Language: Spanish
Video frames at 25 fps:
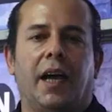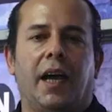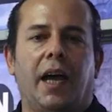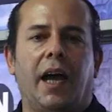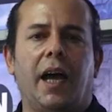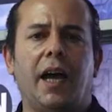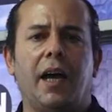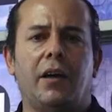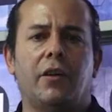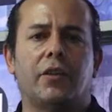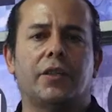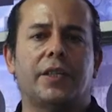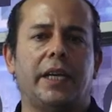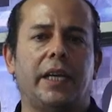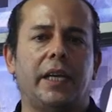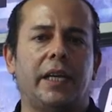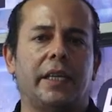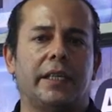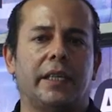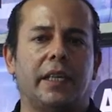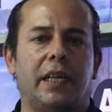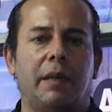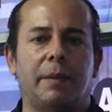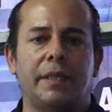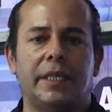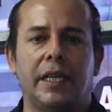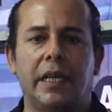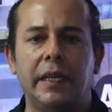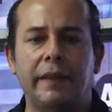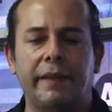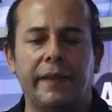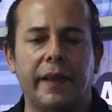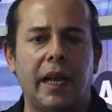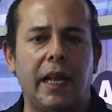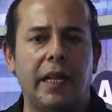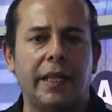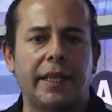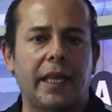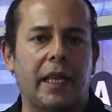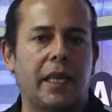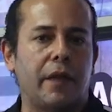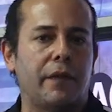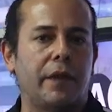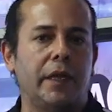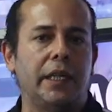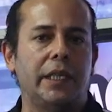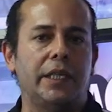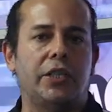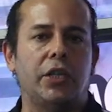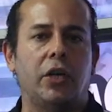AOC es el especialista en alta
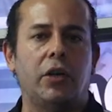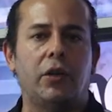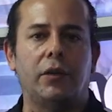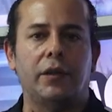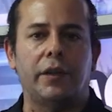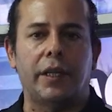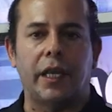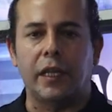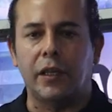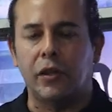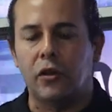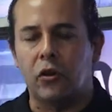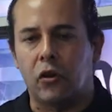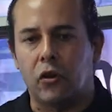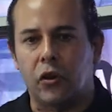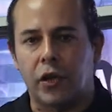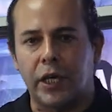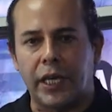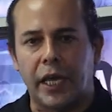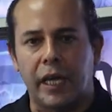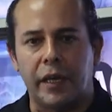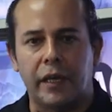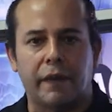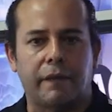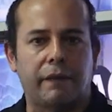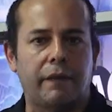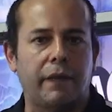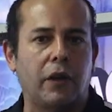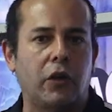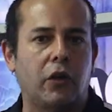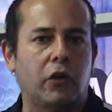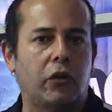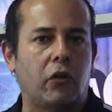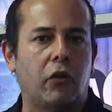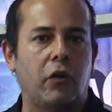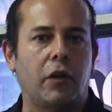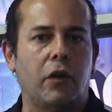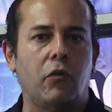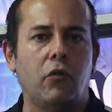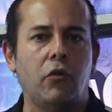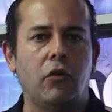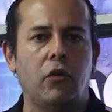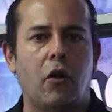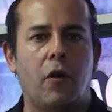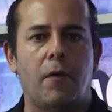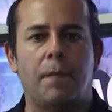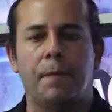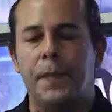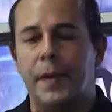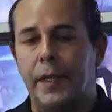definición, tecnología y estilo todo en
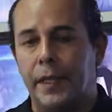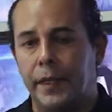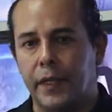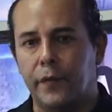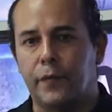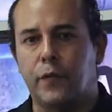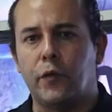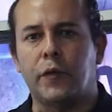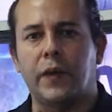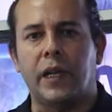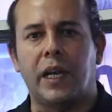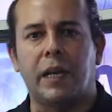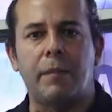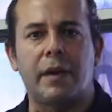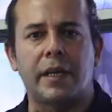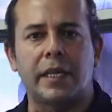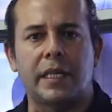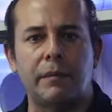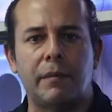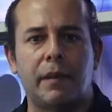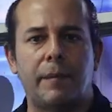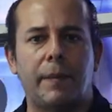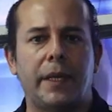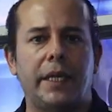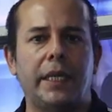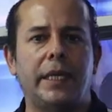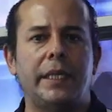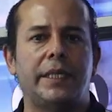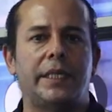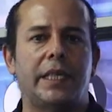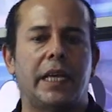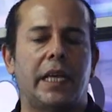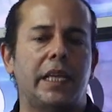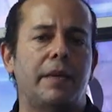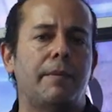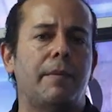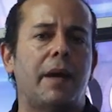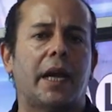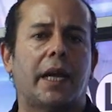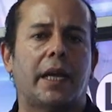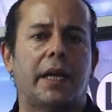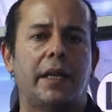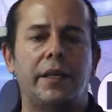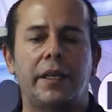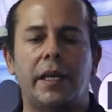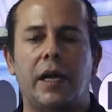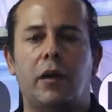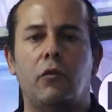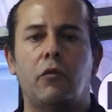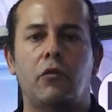uno Disfrute la máxima experiencia de
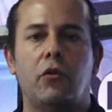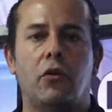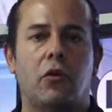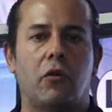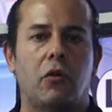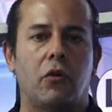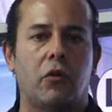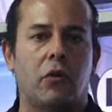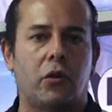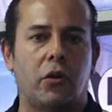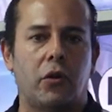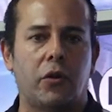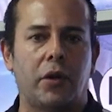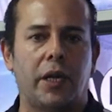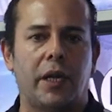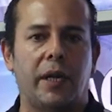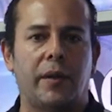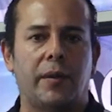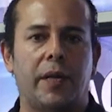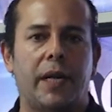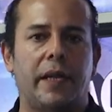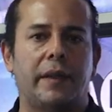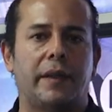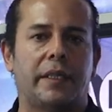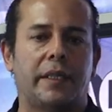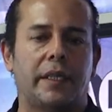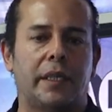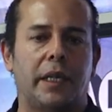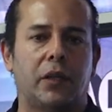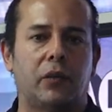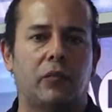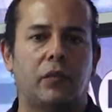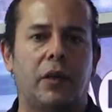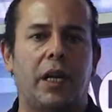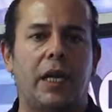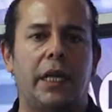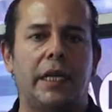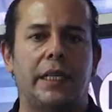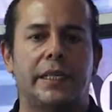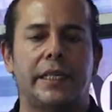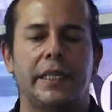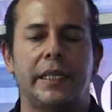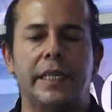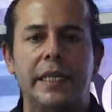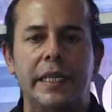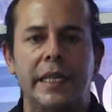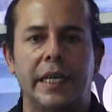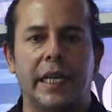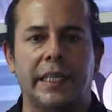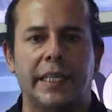imagen y audio con colores vibrantes y naturales
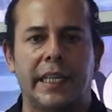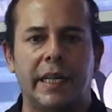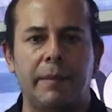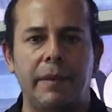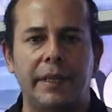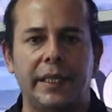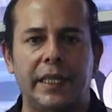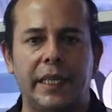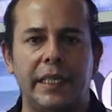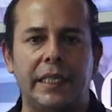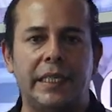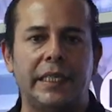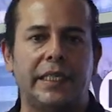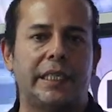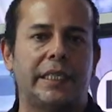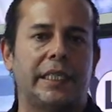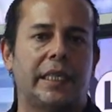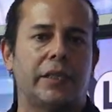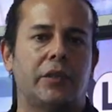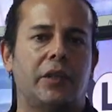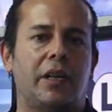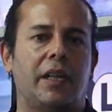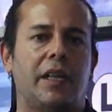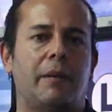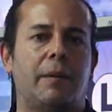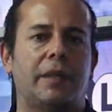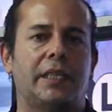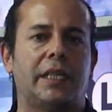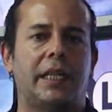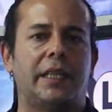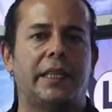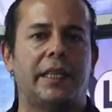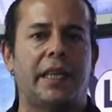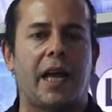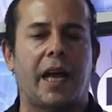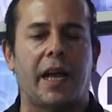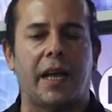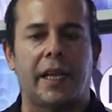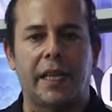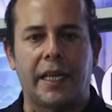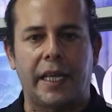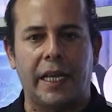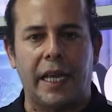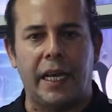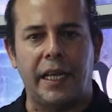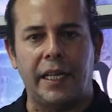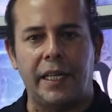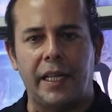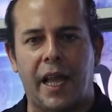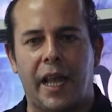que transmiten sensaciones de la más alta
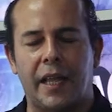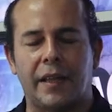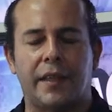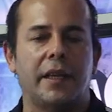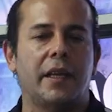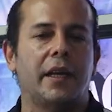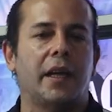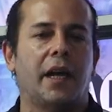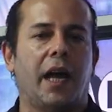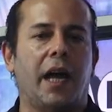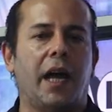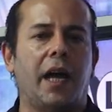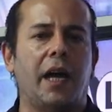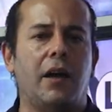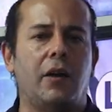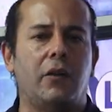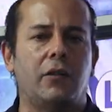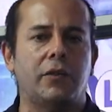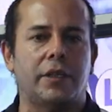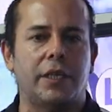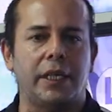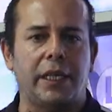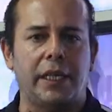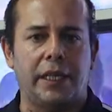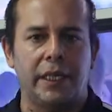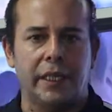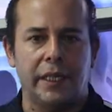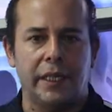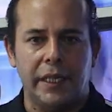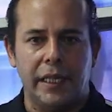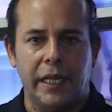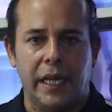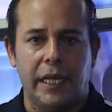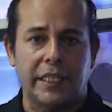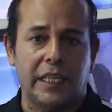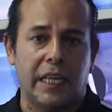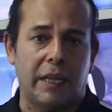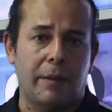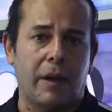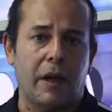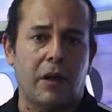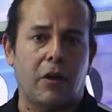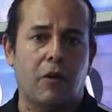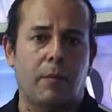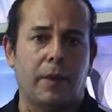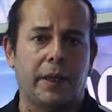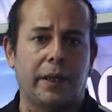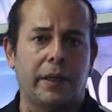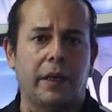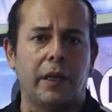calidad. AOC es además
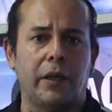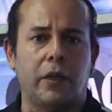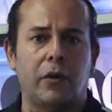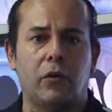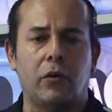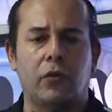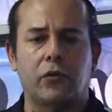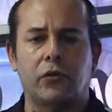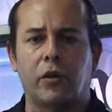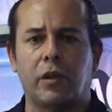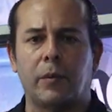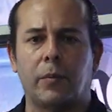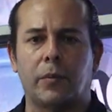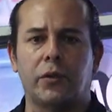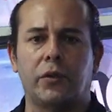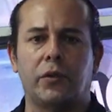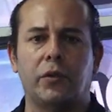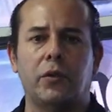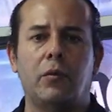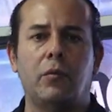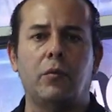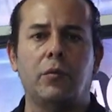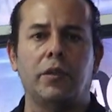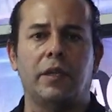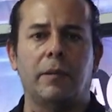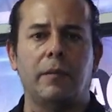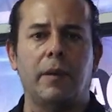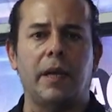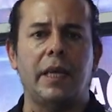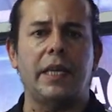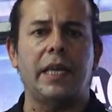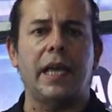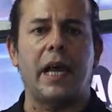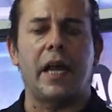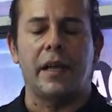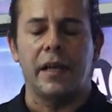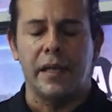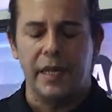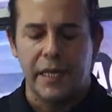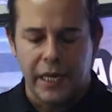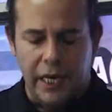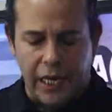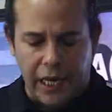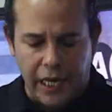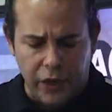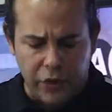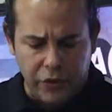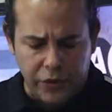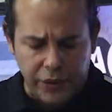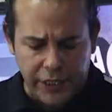compatible con otros dispositivos multimedia.
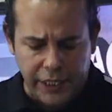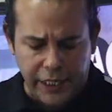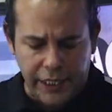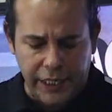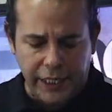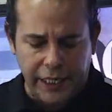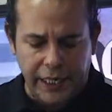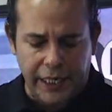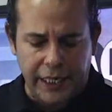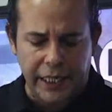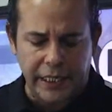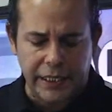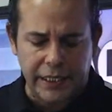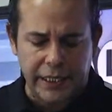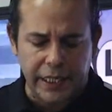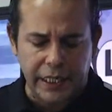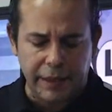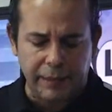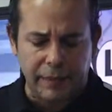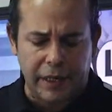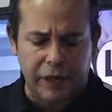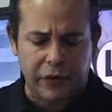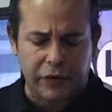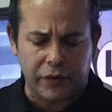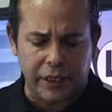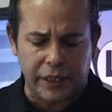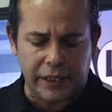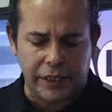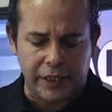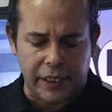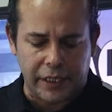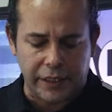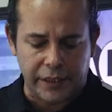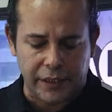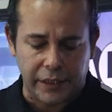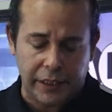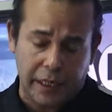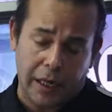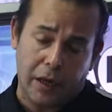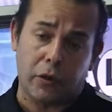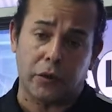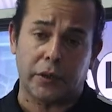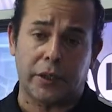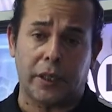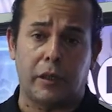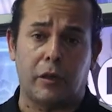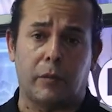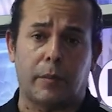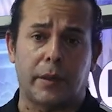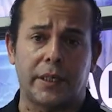AOC en Alianza Lima Noticias. Y
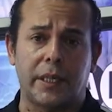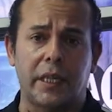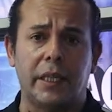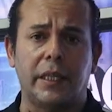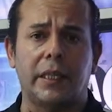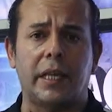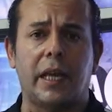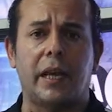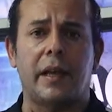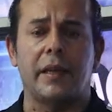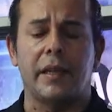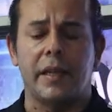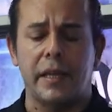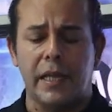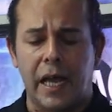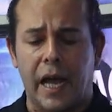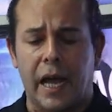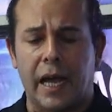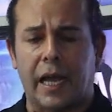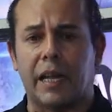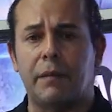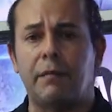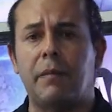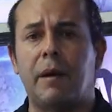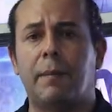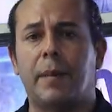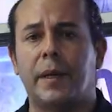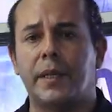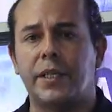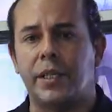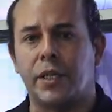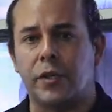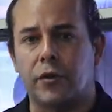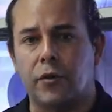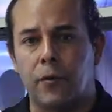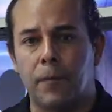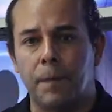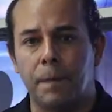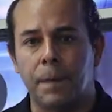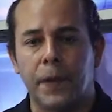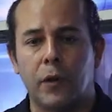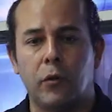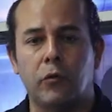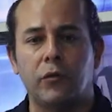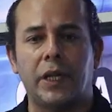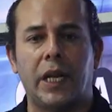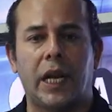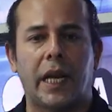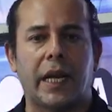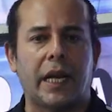AOC nos presenta a Germán Pacheco,
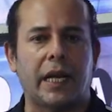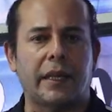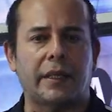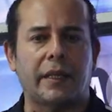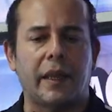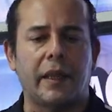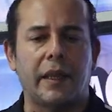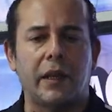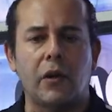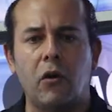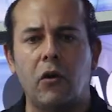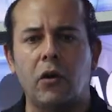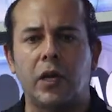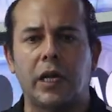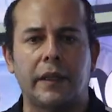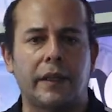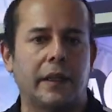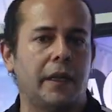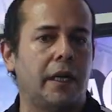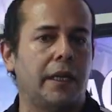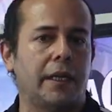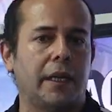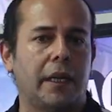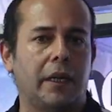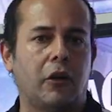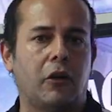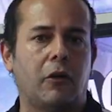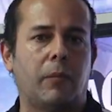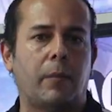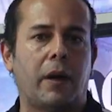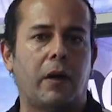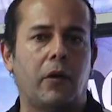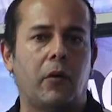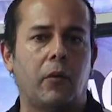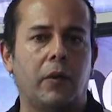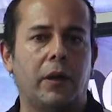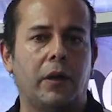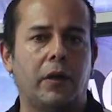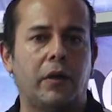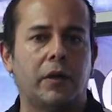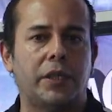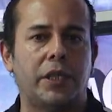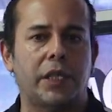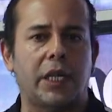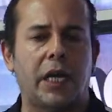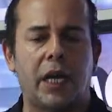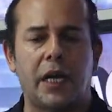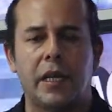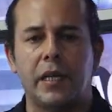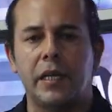una de las cartas de gol que tiene el técnico Pablo
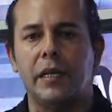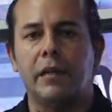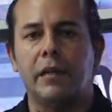Bengochea